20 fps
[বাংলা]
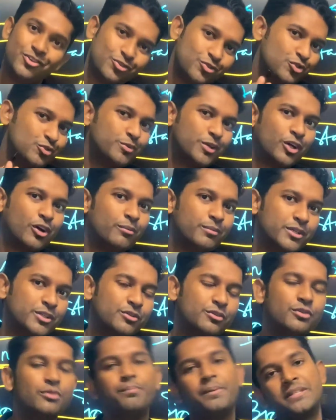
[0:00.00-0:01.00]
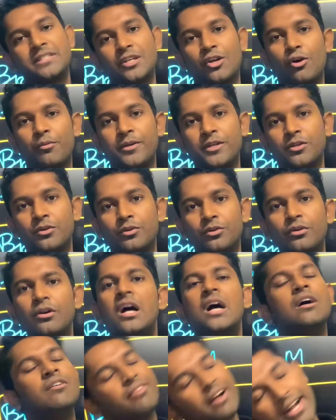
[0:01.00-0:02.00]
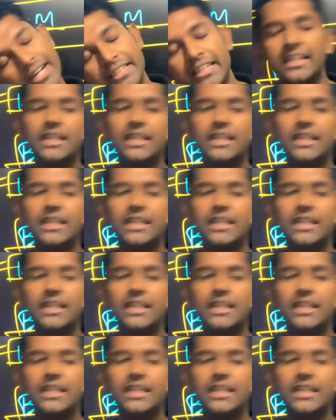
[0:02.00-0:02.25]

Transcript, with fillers: ইউটিউবে কমেন্ট করো পেজে কমেন্ট করো ফাঁকা